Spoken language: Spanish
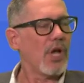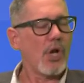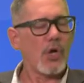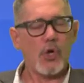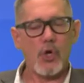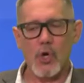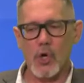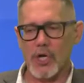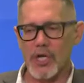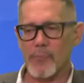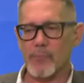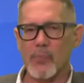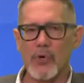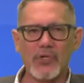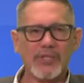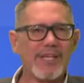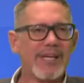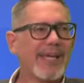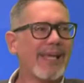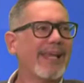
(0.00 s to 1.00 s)
Lo que
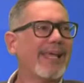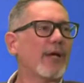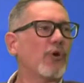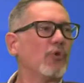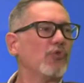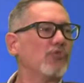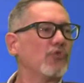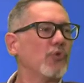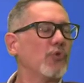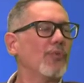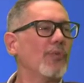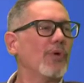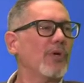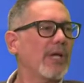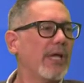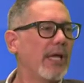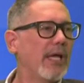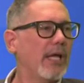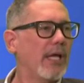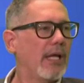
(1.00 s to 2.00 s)
importa es que le, consume,
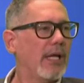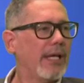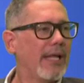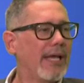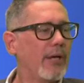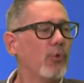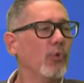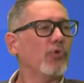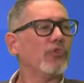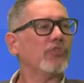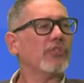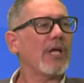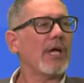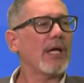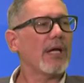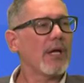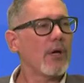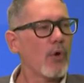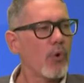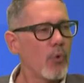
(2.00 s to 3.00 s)
que le gusta
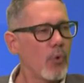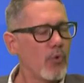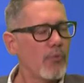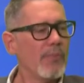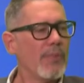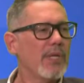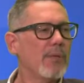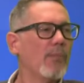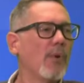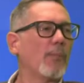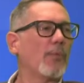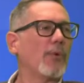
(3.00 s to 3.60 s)
un mismo